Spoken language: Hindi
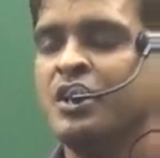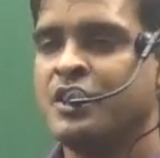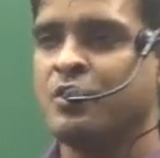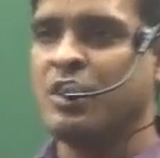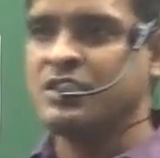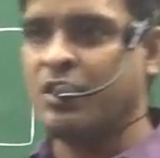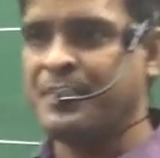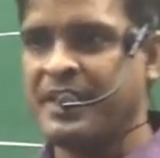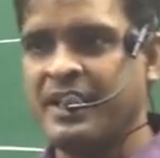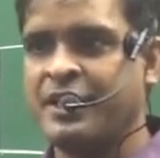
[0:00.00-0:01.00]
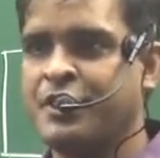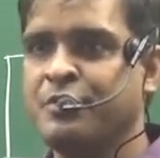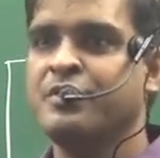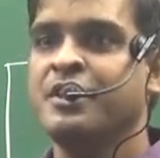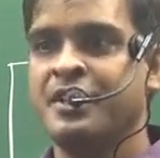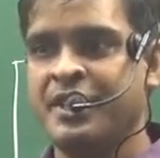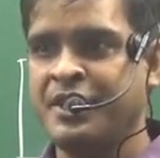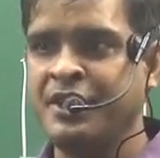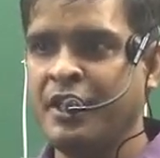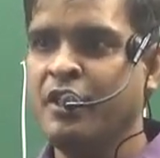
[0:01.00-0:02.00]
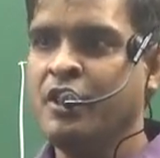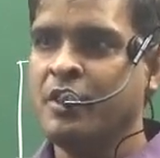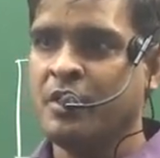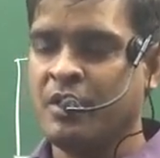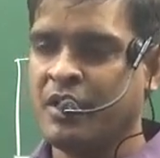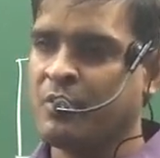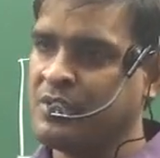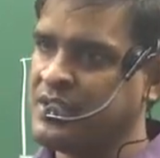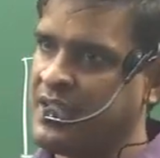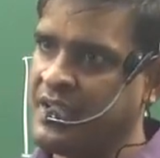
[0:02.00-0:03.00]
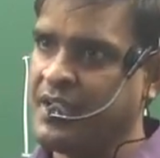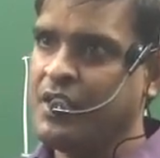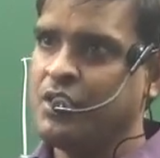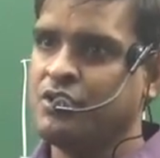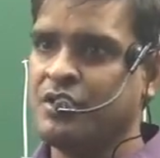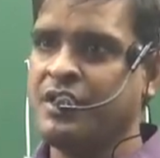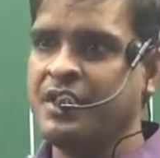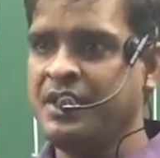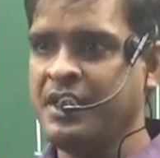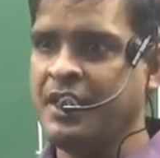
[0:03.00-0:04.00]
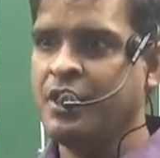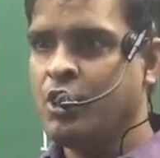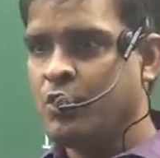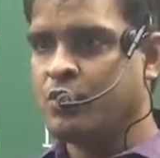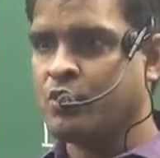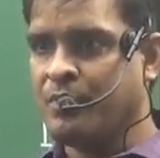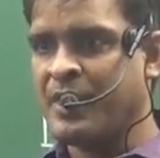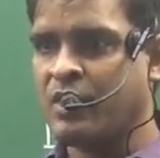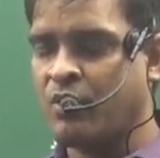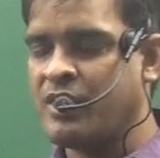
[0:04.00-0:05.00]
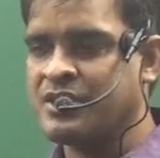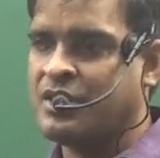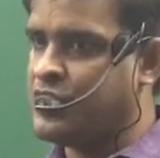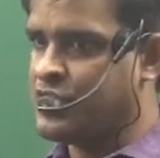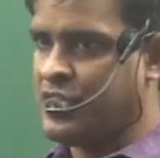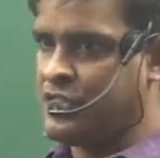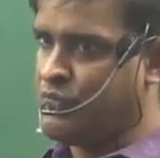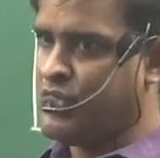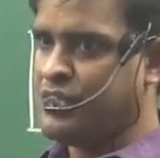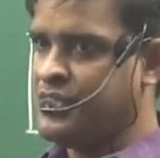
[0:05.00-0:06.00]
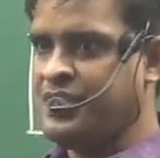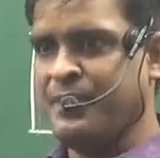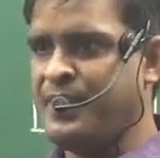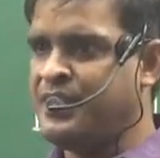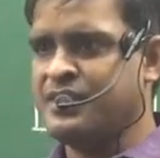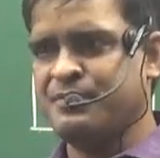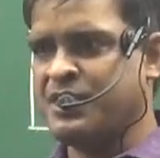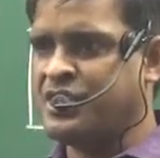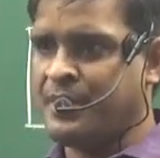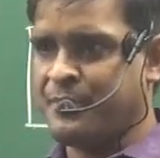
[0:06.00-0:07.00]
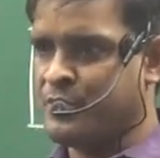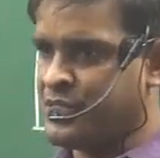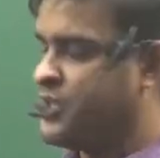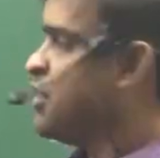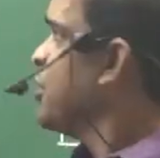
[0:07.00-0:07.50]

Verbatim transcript: कि कौन सा ऑप्टिकल एक्टिव नहीं है और कौन सा है जो नहीं है उनको मैं क्रॉस करता चला जाऊँगा ये मेरी सबसे अच्छी अप्रोच है